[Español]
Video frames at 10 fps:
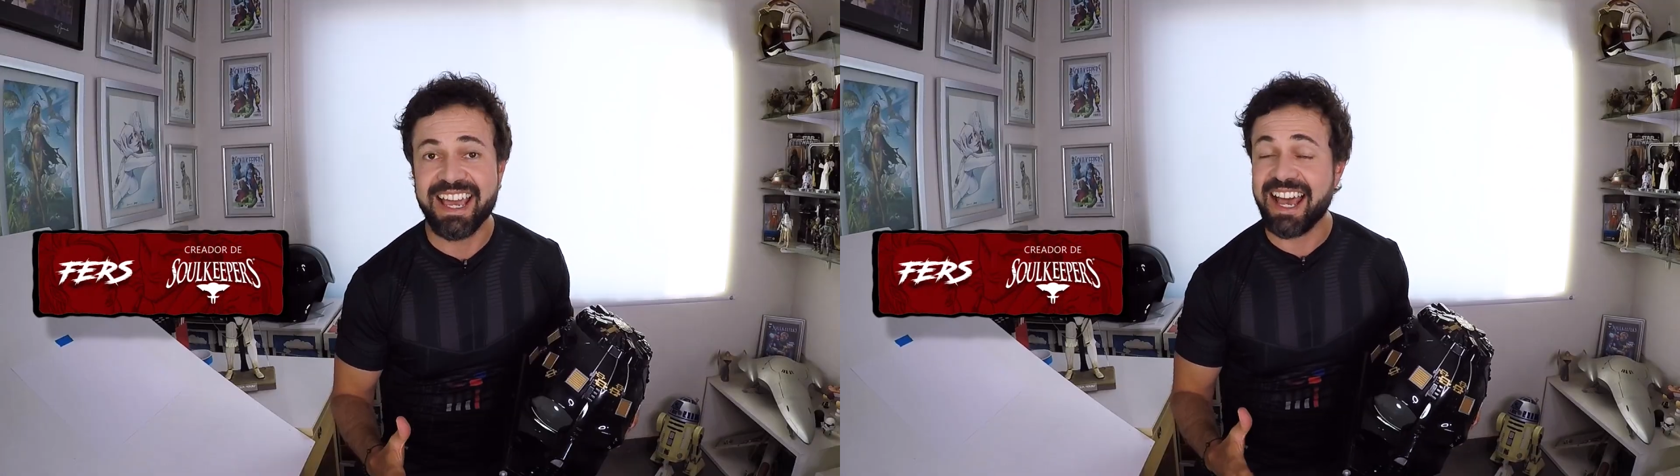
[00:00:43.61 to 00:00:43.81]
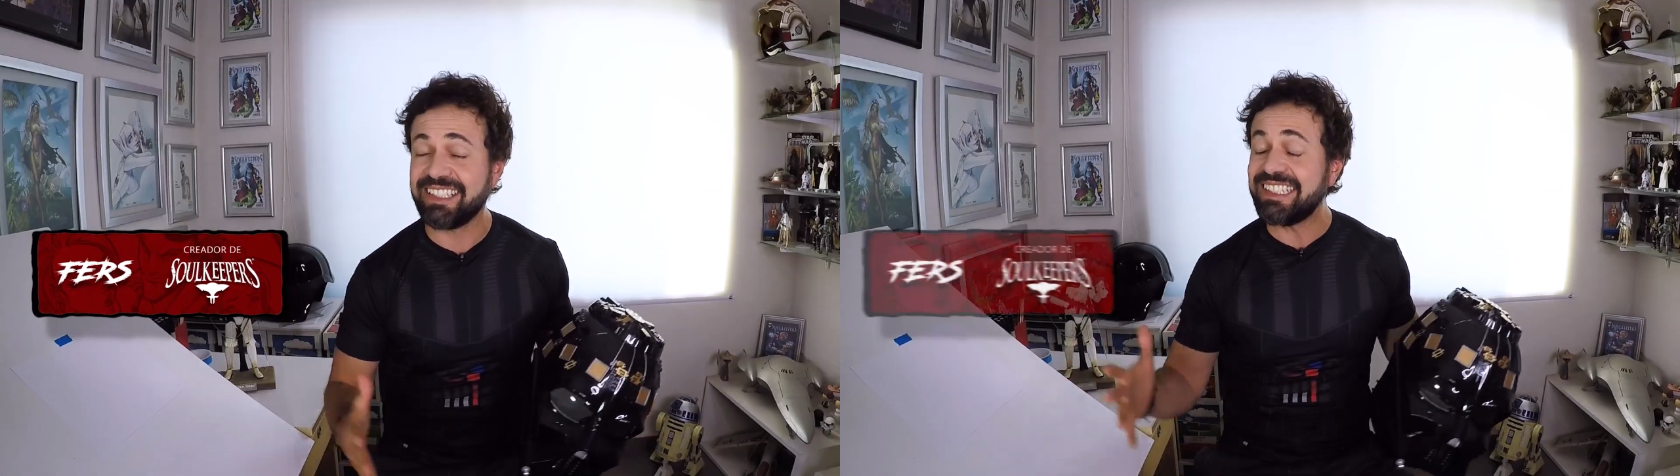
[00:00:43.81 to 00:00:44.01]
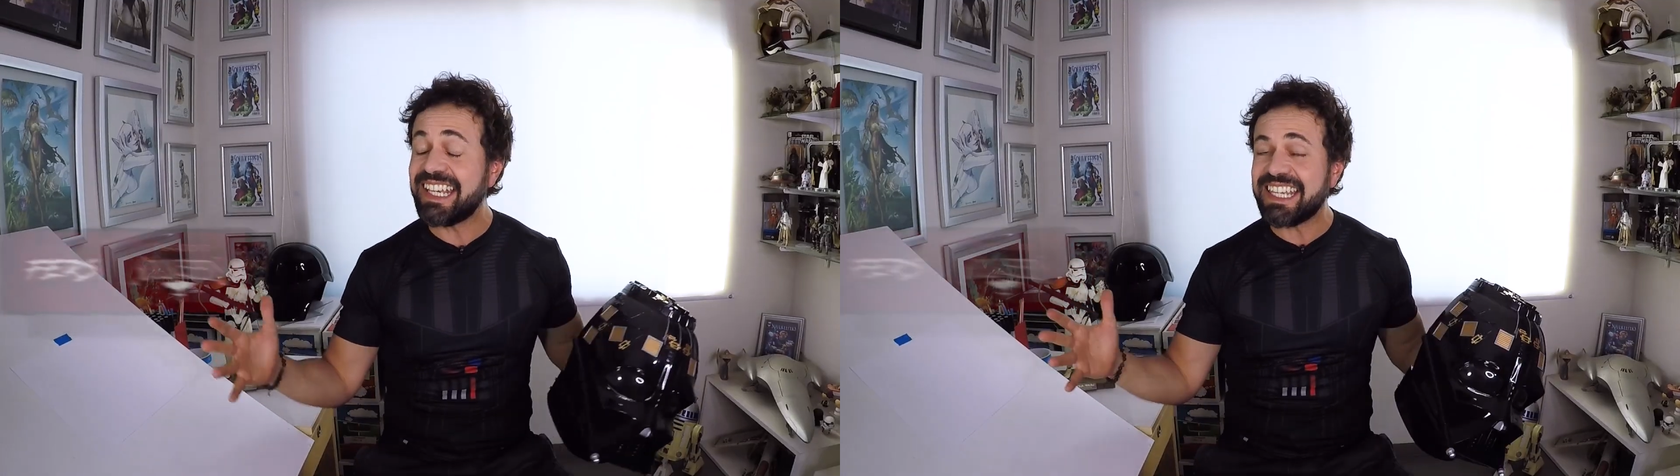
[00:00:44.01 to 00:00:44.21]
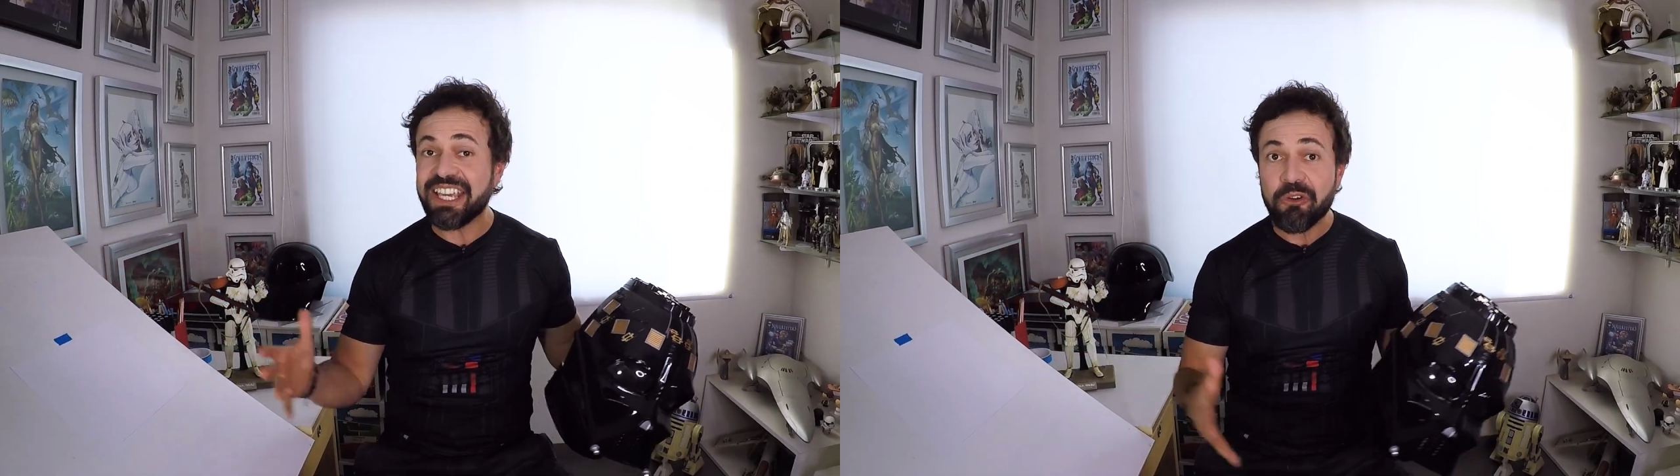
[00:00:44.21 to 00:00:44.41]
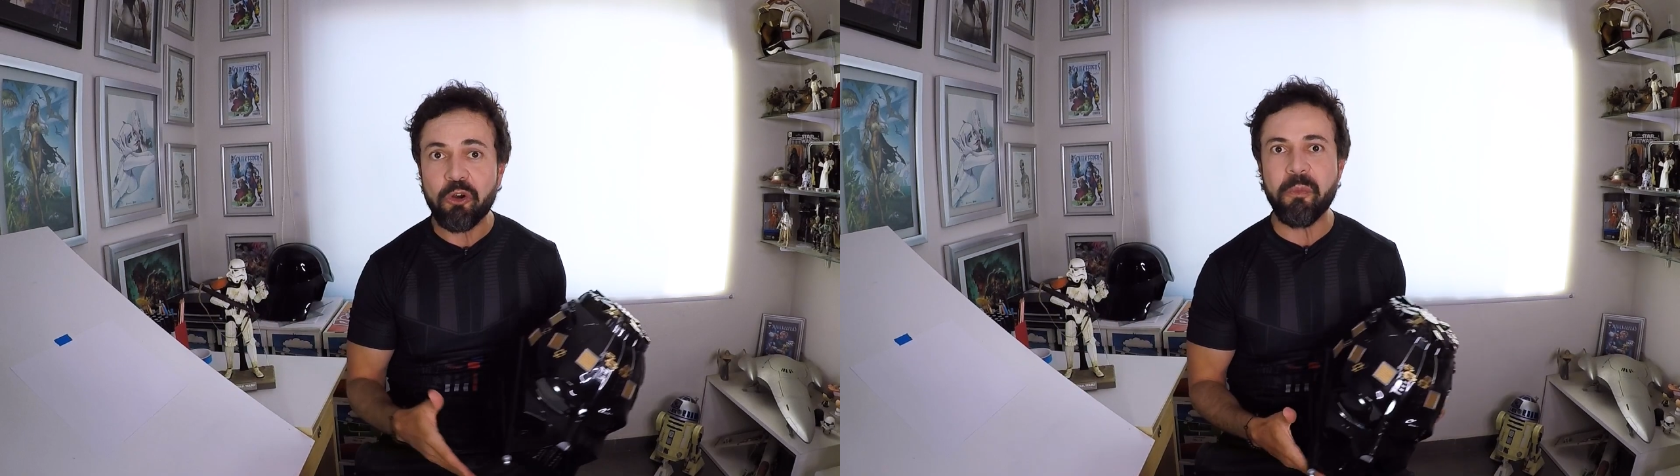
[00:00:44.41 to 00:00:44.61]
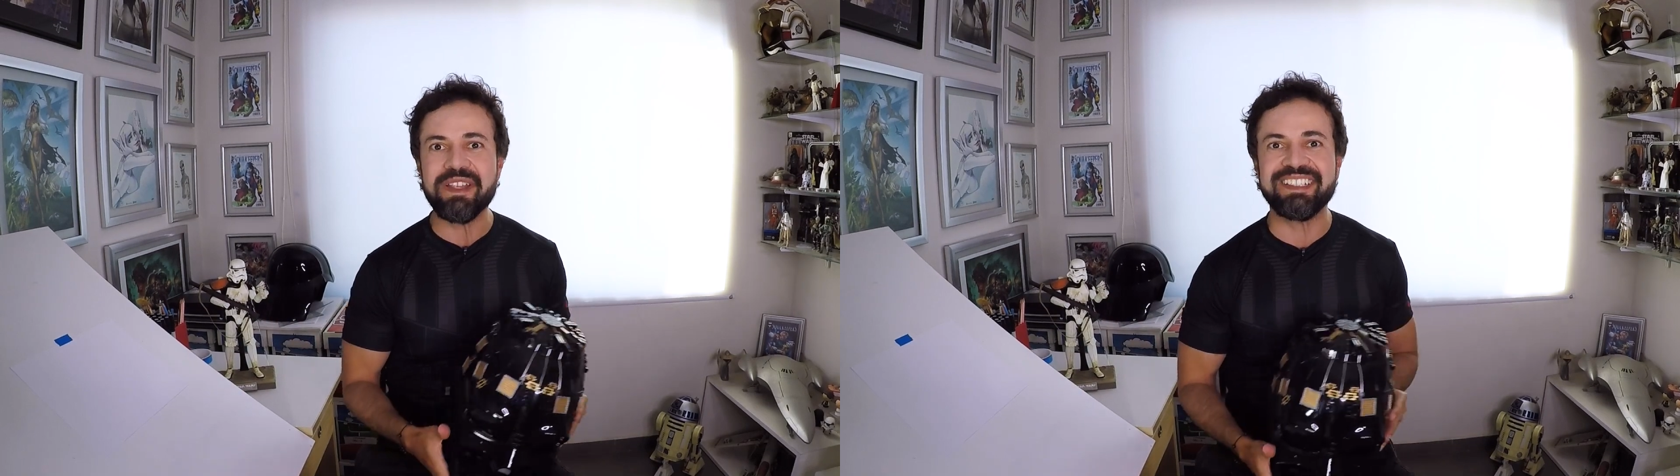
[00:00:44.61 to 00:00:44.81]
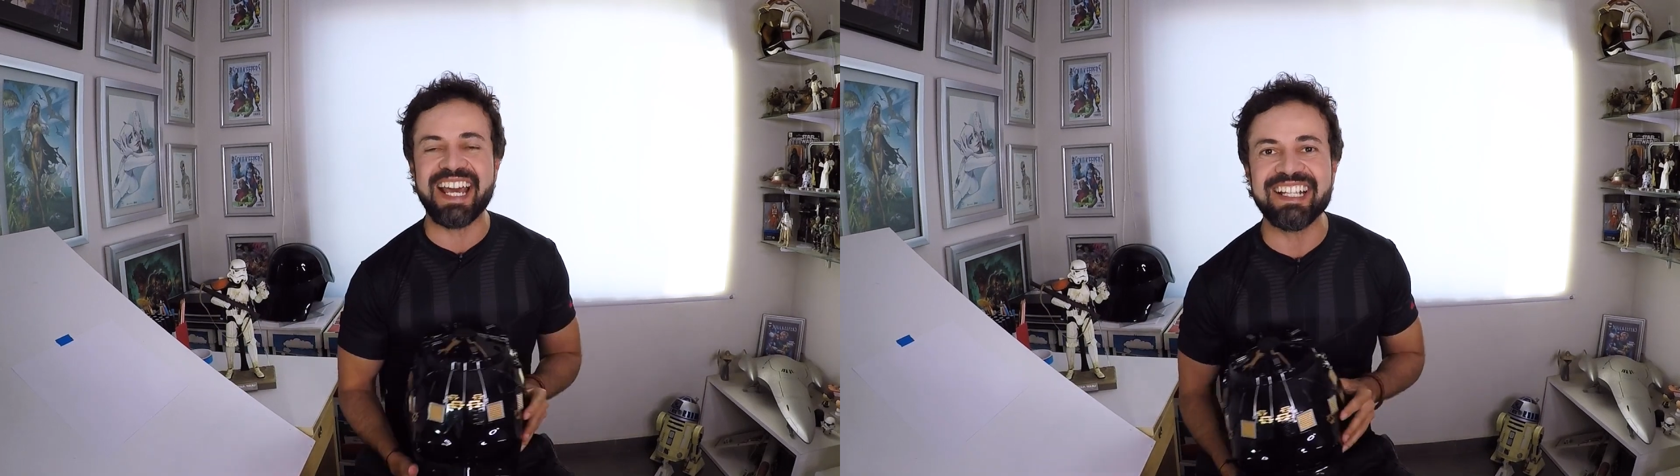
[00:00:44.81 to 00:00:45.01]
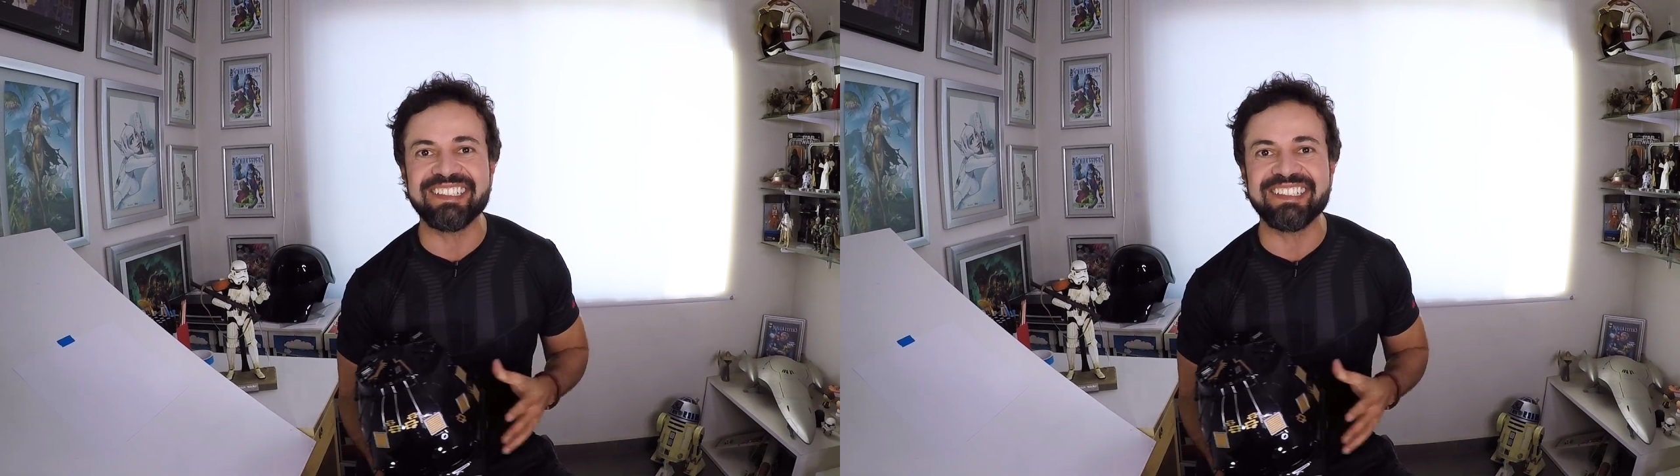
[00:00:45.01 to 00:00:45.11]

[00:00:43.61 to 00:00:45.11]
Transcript: Así que quiero comenzar